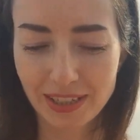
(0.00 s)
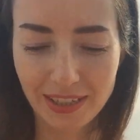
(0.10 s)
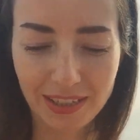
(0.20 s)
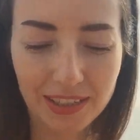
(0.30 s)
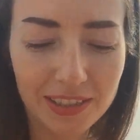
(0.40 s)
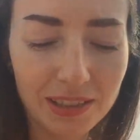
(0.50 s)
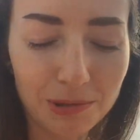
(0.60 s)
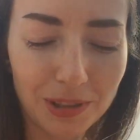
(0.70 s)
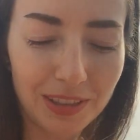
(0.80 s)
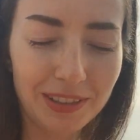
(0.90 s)
И если
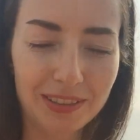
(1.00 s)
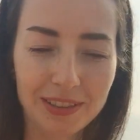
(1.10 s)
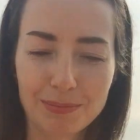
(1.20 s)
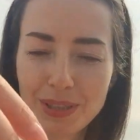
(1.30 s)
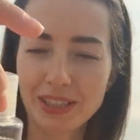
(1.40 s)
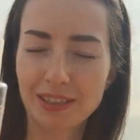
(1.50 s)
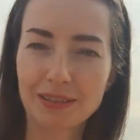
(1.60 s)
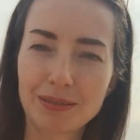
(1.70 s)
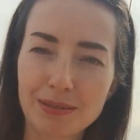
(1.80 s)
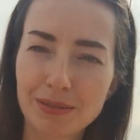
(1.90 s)
вот этим я